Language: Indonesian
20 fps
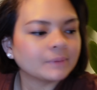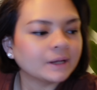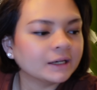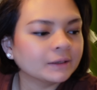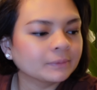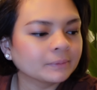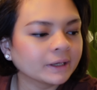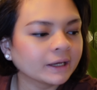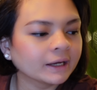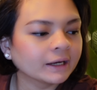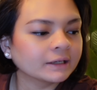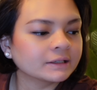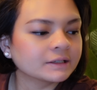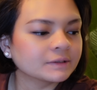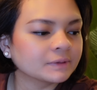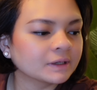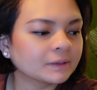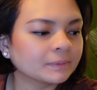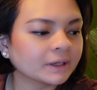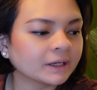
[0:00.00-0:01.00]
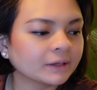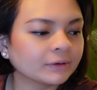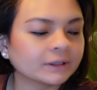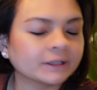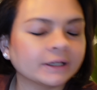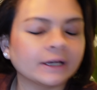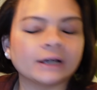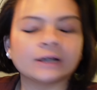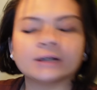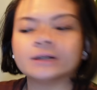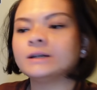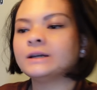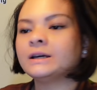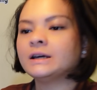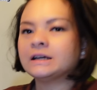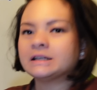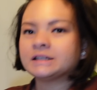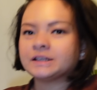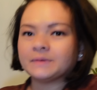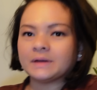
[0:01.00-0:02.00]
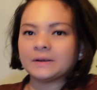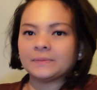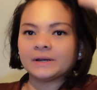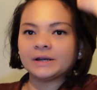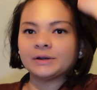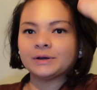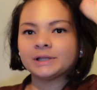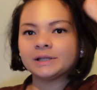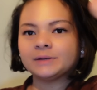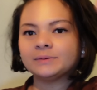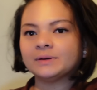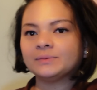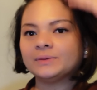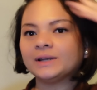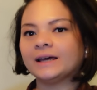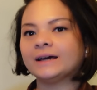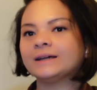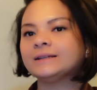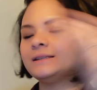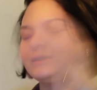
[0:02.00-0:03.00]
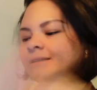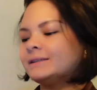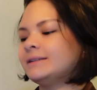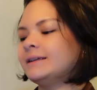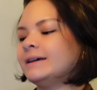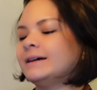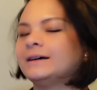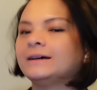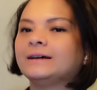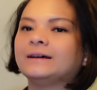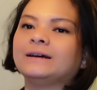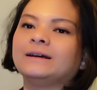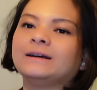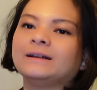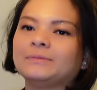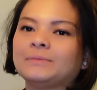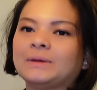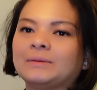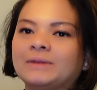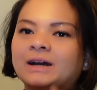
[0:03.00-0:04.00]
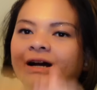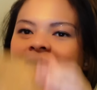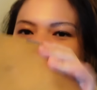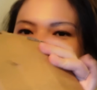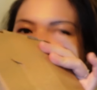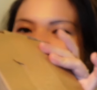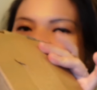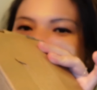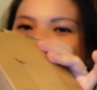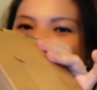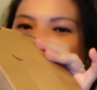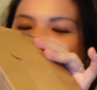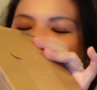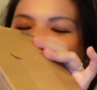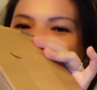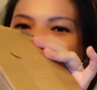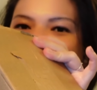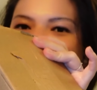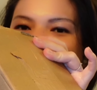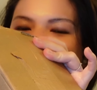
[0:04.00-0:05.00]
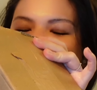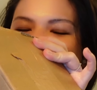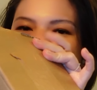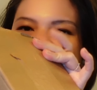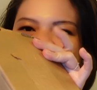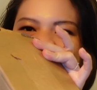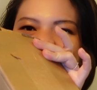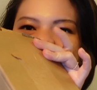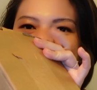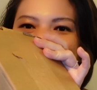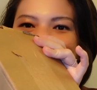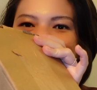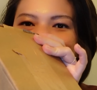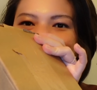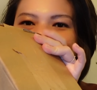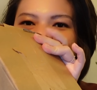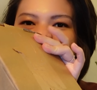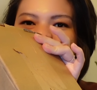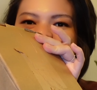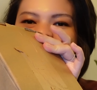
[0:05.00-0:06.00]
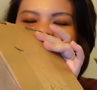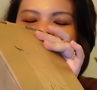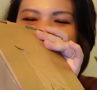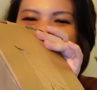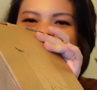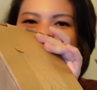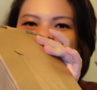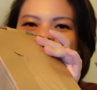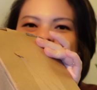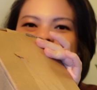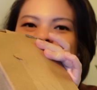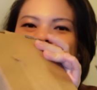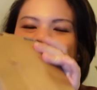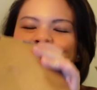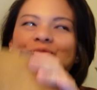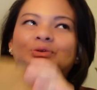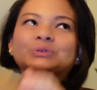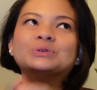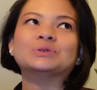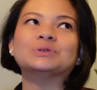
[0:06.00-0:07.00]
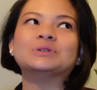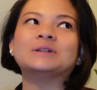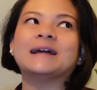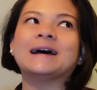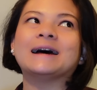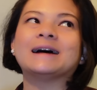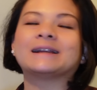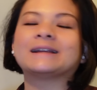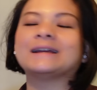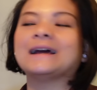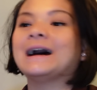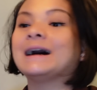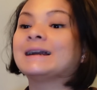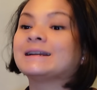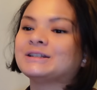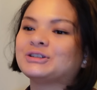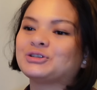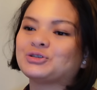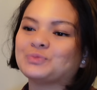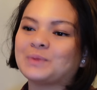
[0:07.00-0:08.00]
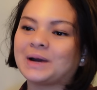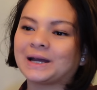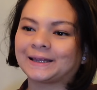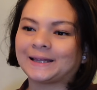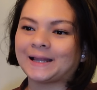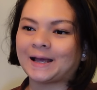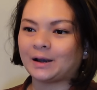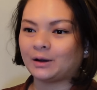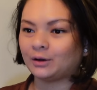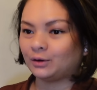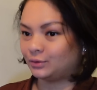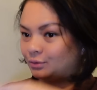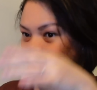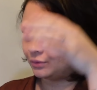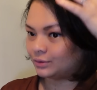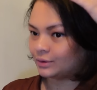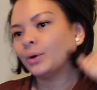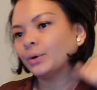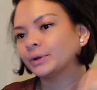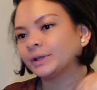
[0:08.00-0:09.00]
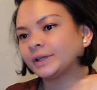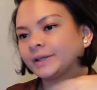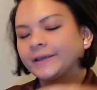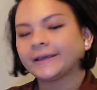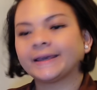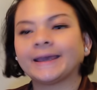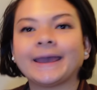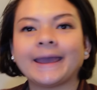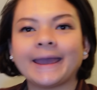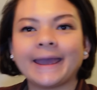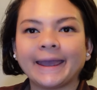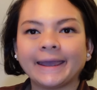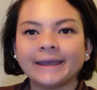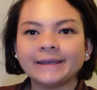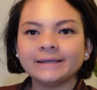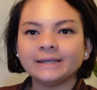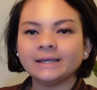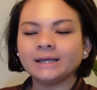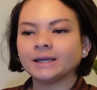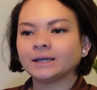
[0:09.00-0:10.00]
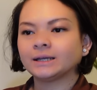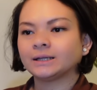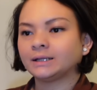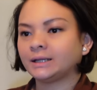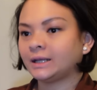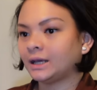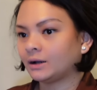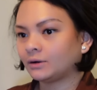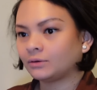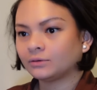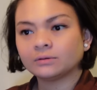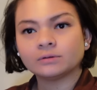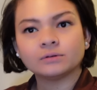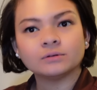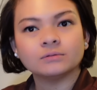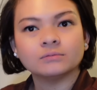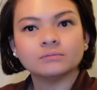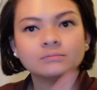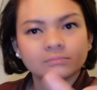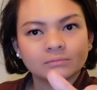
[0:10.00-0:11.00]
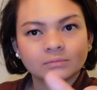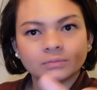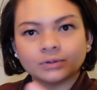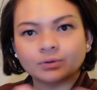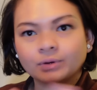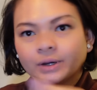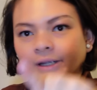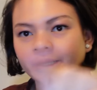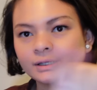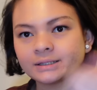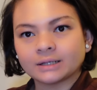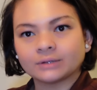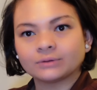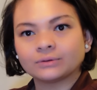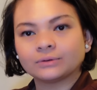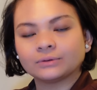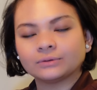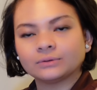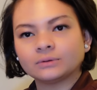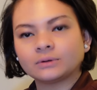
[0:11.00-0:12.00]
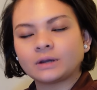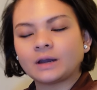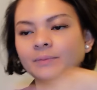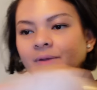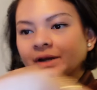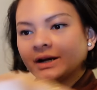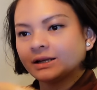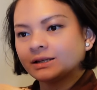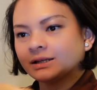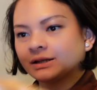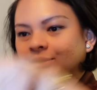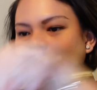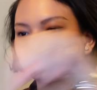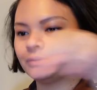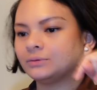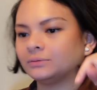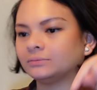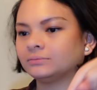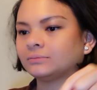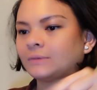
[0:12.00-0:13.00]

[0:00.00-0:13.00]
malam ya jam 8 lewat ya jam 8 lewat 15 dan Mama Haski mau unboxing barang yang sudah aku tunggu-tunggu dari hari Jumat lalu oke okay. ini aku dua ya satu kamera satu